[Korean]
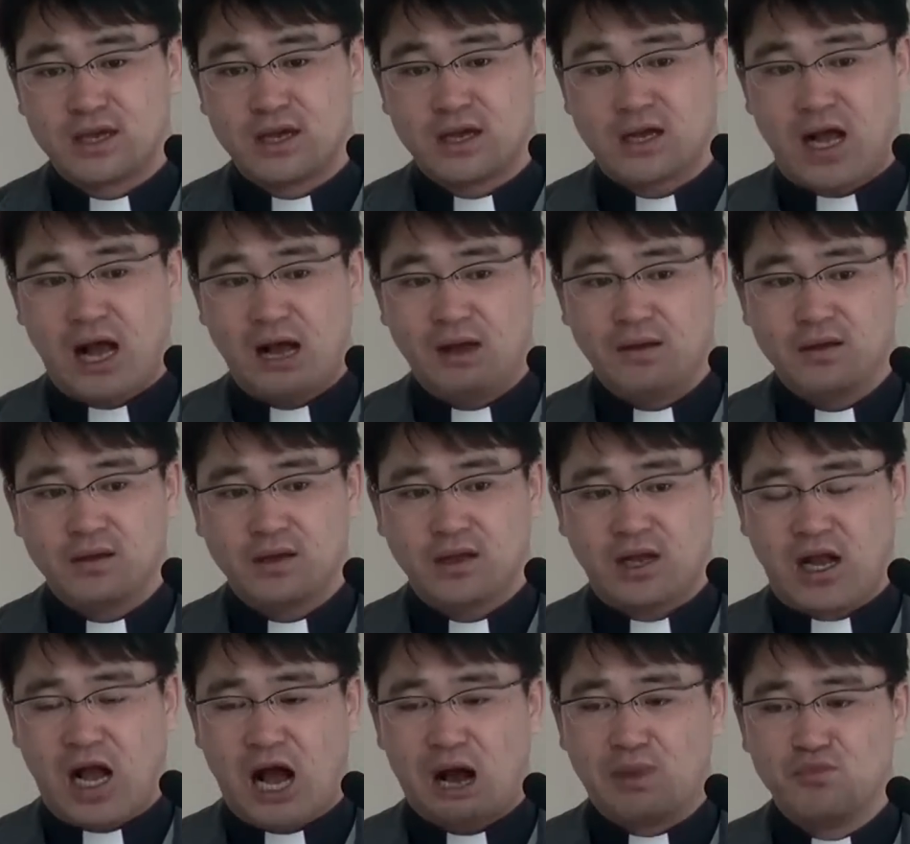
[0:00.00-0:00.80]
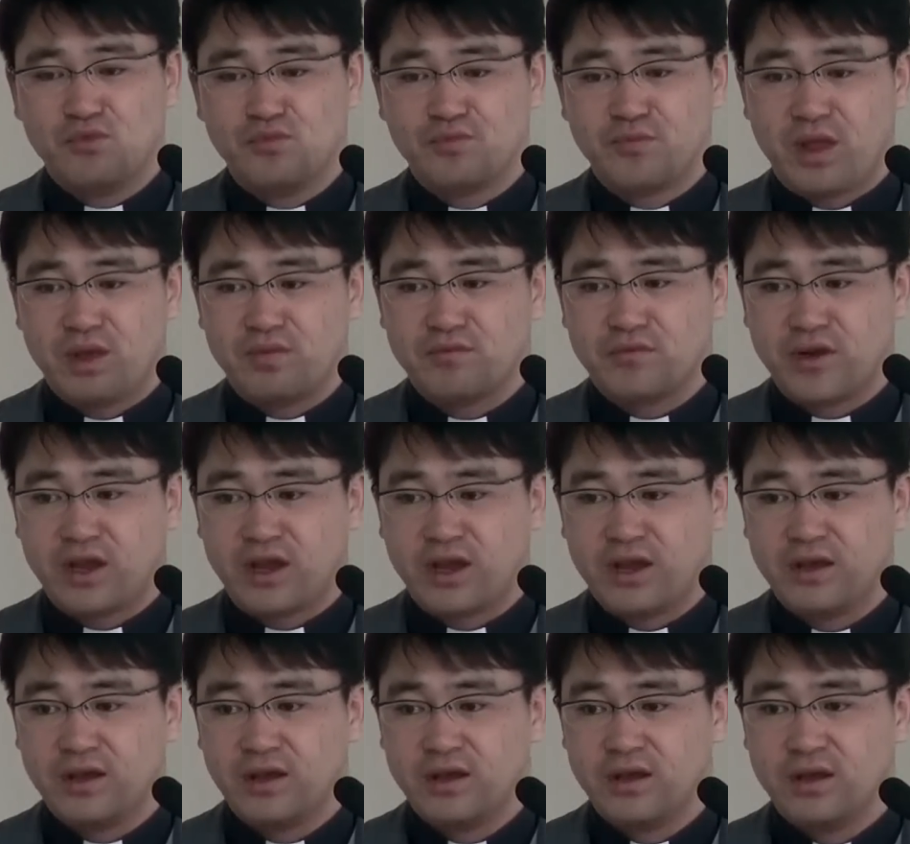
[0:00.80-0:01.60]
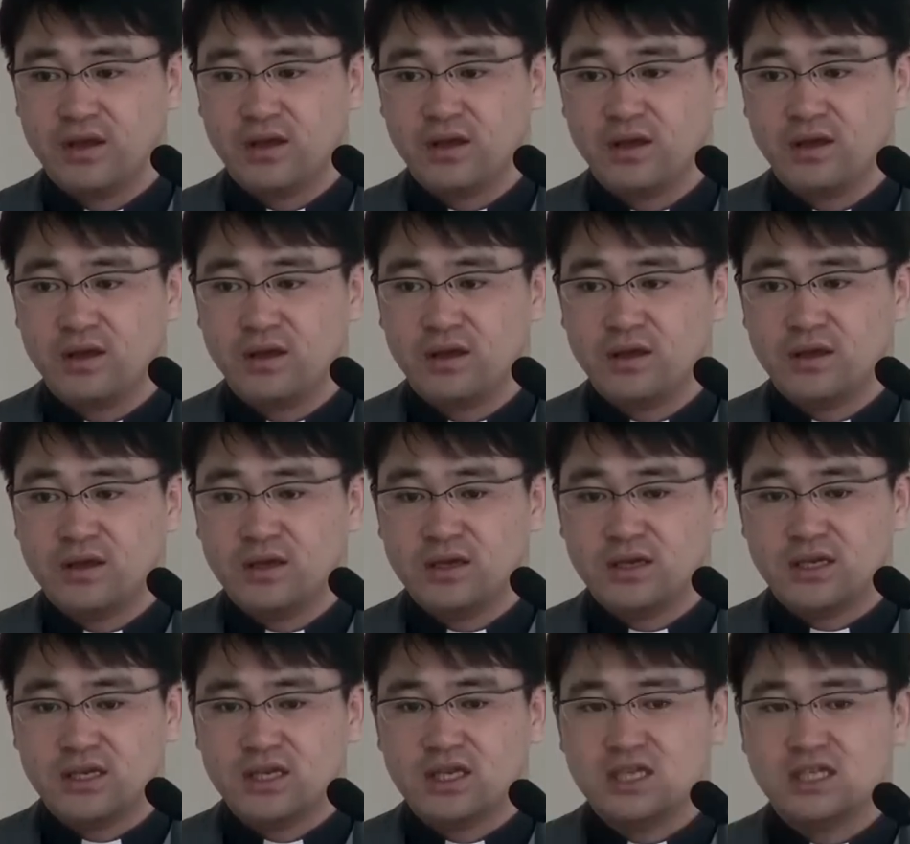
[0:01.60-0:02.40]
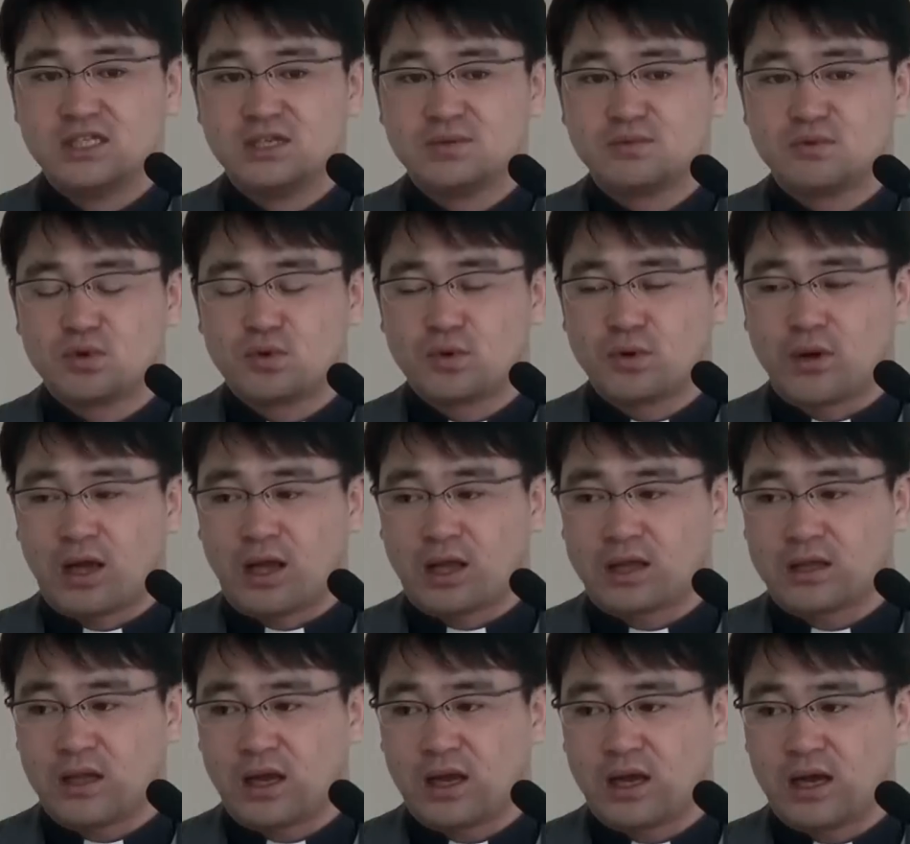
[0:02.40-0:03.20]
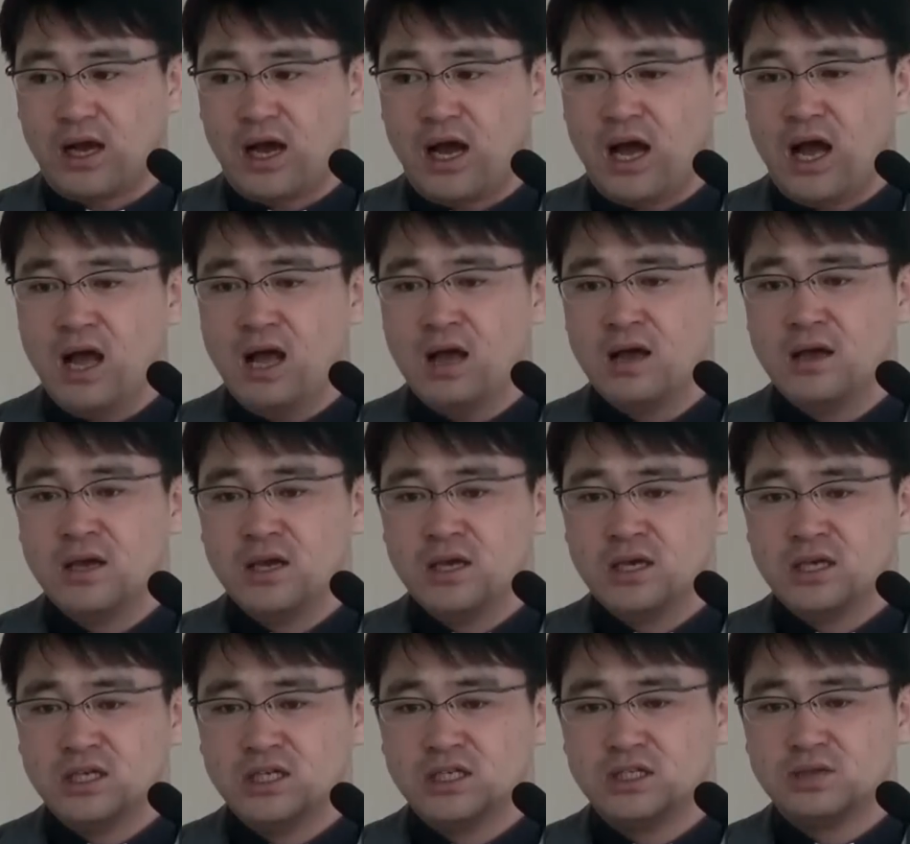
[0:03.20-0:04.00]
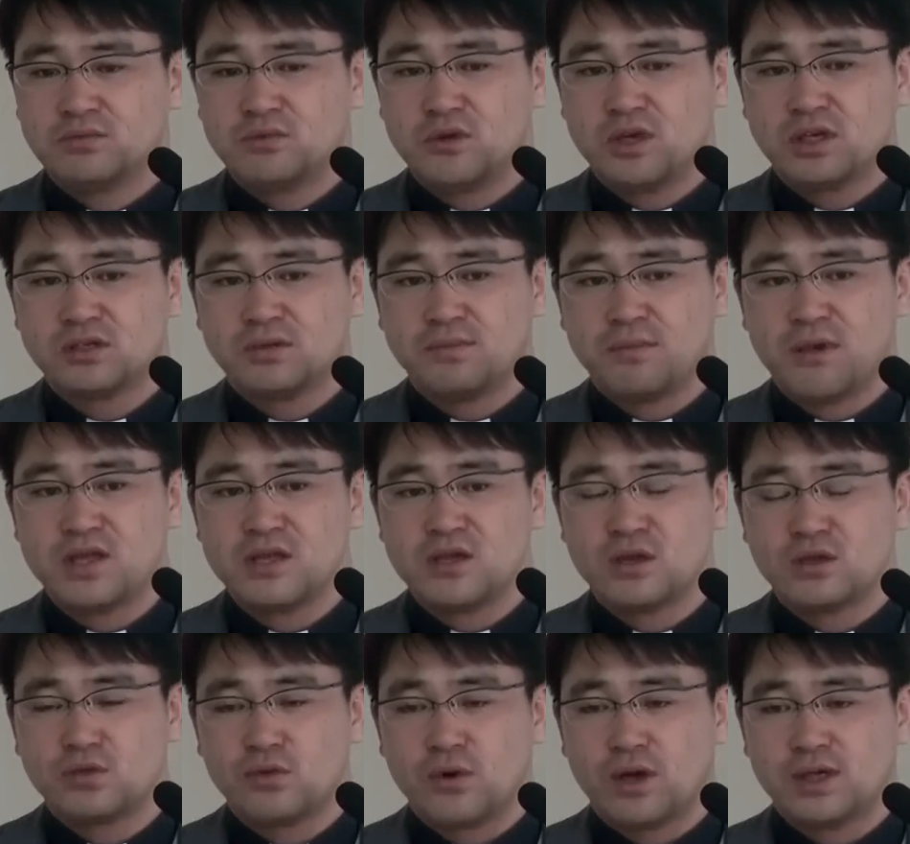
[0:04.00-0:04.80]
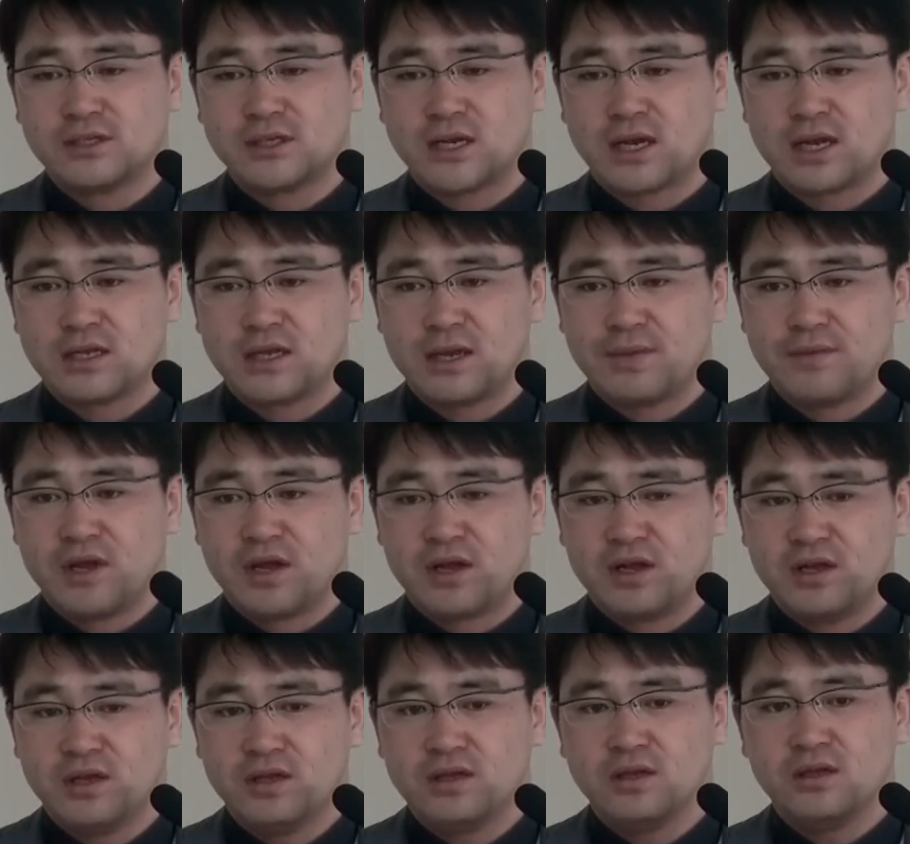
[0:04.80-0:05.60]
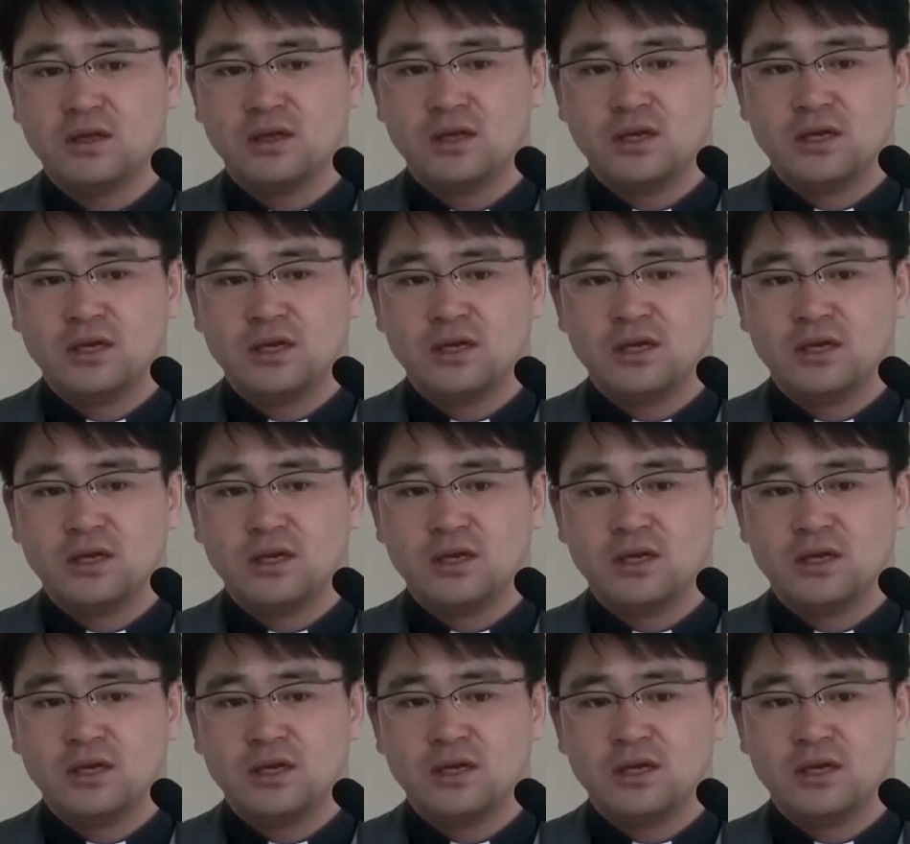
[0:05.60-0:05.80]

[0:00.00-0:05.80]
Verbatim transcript: 가, 가뭄 때문에 이집트로 갔다가 이집트에서 몇 년 동안 살았냐면은